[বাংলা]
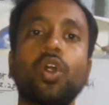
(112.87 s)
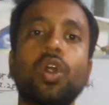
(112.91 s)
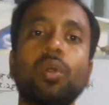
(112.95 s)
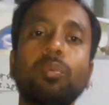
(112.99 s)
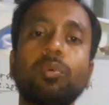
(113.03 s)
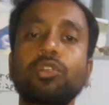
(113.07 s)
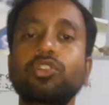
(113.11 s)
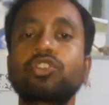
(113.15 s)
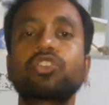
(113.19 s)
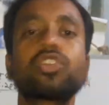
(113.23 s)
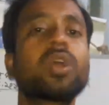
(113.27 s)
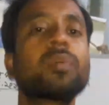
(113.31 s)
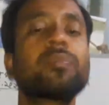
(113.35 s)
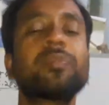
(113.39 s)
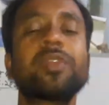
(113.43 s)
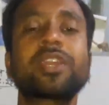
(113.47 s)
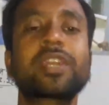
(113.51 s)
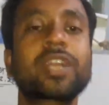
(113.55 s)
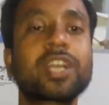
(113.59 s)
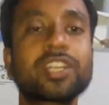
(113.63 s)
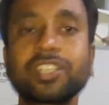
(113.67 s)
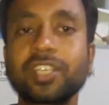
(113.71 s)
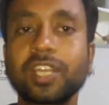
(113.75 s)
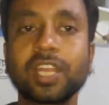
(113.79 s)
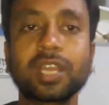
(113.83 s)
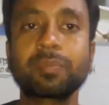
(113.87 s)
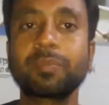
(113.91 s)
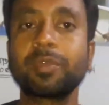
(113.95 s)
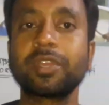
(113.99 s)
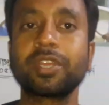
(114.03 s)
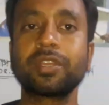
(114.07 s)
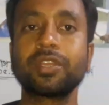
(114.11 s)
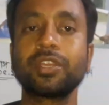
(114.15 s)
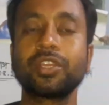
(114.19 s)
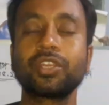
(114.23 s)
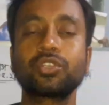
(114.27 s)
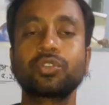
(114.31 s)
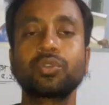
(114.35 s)
অবশ্যই আপনার কাজে লাগবে
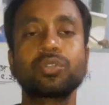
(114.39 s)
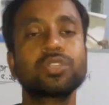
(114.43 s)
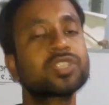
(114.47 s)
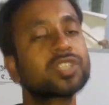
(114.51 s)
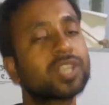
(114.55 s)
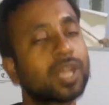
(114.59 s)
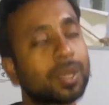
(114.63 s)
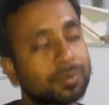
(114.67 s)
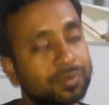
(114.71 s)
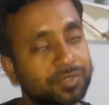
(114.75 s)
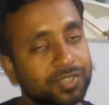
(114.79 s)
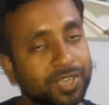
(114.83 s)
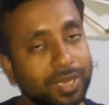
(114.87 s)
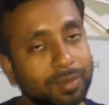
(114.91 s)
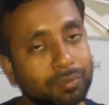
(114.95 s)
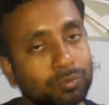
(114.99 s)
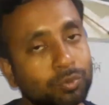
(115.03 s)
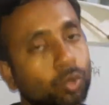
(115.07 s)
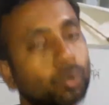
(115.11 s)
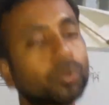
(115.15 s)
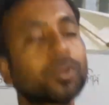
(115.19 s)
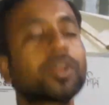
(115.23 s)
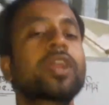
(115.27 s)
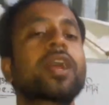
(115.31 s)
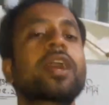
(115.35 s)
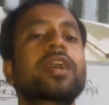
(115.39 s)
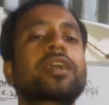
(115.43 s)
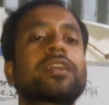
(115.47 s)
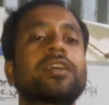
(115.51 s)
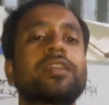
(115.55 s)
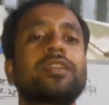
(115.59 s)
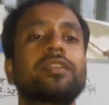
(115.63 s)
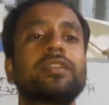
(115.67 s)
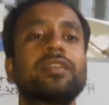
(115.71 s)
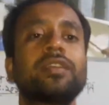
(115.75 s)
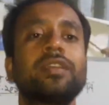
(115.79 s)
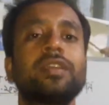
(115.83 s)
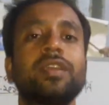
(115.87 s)
যদি সাবস্ক্রাইব করে রাখেন
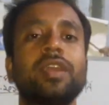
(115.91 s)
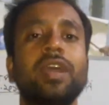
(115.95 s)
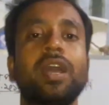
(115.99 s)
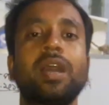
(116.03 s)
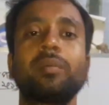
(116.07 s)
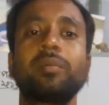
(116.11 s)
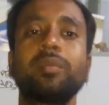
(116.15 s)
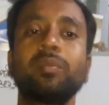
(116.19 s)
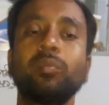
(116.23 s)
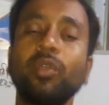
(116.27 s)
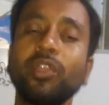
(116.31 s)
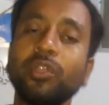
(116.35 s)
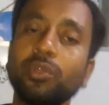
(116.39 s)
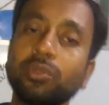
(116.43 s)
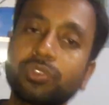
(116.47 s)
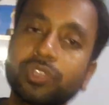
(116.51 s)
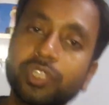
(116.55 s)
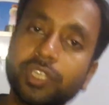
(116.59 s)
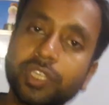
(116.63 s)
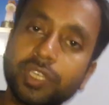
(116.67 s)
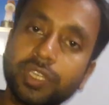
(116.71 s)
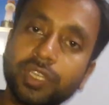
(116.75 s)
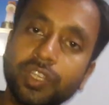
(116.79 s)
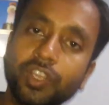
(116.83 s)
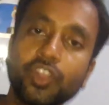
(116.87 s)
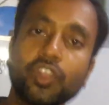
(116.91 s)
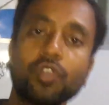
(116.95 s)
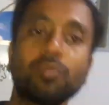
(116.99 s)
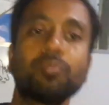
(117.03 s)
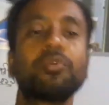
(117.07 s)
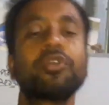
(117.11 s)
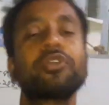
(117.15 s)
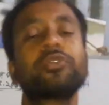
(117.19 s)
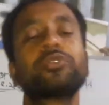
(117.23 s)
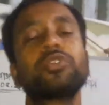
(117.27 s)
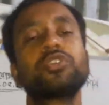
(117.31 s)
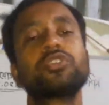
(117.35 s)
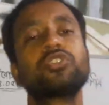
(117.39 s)
আমি মহিউদ্দিন
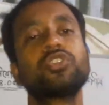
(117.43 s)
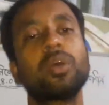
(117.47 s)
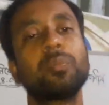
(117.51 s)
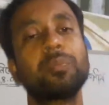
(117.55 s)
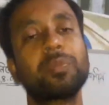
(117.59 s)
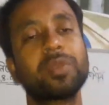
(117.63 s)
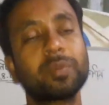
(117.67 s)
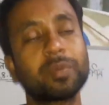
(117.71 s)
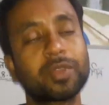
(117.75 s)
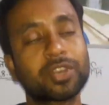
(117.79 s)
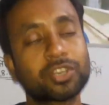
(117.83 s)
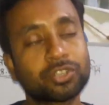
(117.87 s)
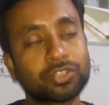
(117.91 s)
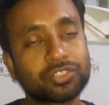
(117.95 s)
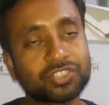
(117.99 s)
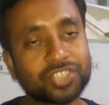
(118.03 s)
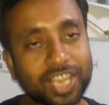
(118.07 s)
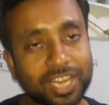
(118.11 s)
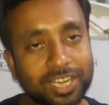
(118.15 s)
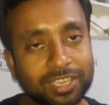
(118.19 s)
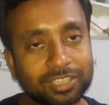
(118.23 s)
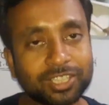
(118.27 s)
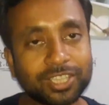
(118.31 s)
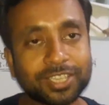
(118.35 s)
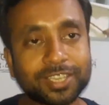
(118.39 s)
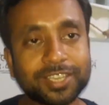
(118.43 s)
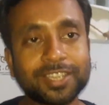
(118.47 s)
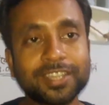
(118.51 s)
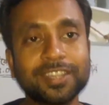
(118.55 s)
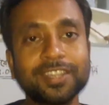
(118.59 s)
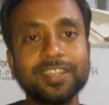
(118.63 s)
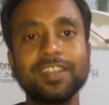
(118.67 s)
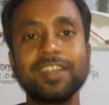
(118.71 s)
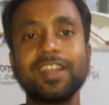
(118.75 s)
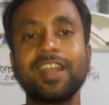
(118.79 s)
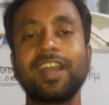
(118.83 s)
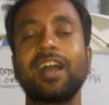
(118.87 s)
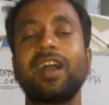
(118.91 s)
মহিউদ্দিন জব প্রিপারেশন চ্যানেল থেকে
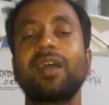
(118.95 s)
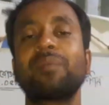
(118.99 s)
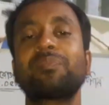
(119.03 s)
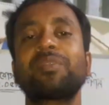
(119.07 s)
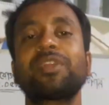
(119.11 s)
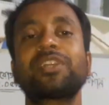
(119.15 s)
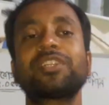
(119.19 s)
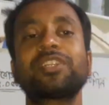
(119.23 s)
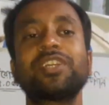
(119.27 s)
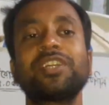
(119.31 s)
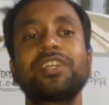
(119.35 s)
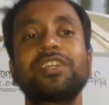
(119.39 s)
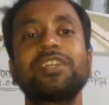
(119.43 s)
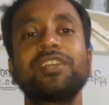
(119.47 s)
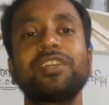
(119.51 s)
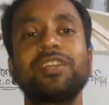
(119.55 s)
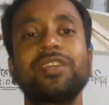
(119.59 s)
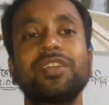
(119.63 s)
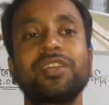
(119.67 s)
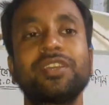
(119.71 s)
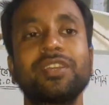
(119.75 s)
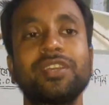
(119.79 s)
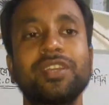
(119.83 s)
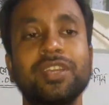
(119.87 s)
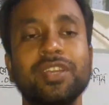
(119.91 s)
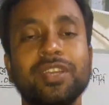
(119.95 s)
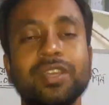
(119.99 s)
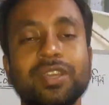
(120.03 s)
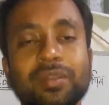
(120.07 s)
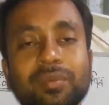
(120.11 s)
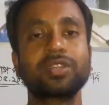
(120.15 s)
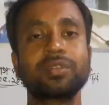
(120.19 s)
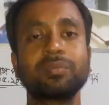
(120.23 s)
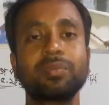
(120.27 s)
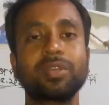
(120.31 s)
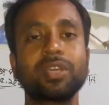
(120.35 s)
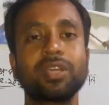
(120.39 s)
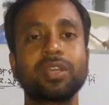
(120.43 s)
আপনাদের
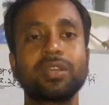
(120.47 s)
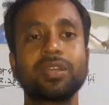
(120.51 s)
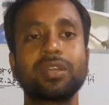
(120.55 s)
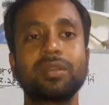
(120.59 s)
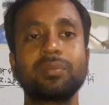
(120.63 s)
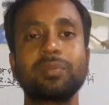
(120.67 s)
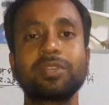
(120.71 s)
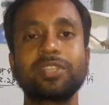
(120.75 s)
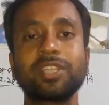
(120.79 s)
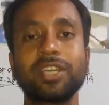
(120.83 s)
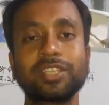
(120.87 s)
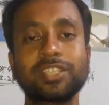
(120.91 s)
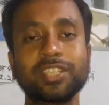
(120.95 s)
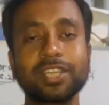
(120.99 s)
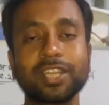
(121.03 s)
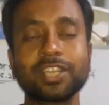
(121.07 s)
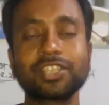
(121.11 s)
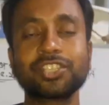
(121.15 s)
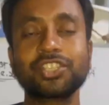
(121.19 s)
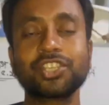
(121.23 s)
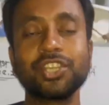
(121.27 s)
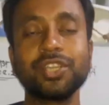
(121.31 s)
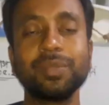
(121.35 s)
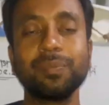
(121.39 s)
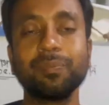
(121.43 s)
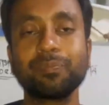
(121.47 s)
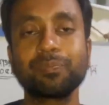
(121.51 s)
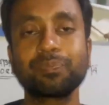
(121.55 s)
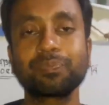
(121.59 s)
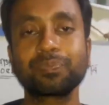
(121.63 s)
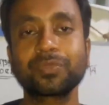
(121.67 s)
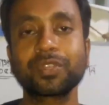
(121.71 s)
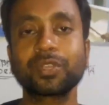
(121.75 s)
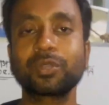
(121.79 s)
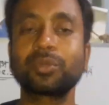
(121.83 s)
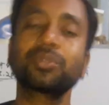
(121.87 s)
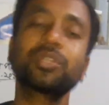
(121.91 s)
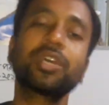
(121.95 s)
বিদায় জানাচ্ছি
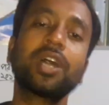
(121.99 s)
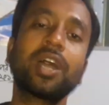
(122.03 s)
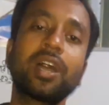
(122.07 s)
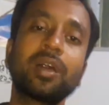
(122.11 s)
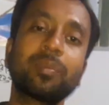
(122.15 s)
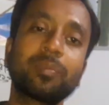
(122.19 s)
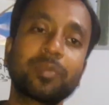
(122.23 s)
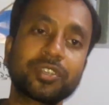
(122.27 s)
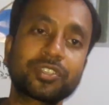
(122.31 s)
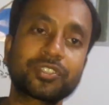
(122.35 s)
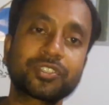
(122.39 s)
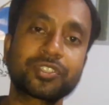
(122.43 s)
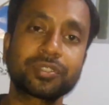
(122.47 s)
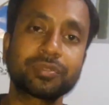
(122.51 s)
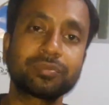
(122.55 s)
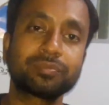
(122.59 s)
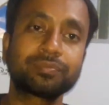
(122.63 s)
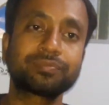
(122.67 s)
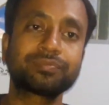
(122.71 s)
খোদা হাফেজ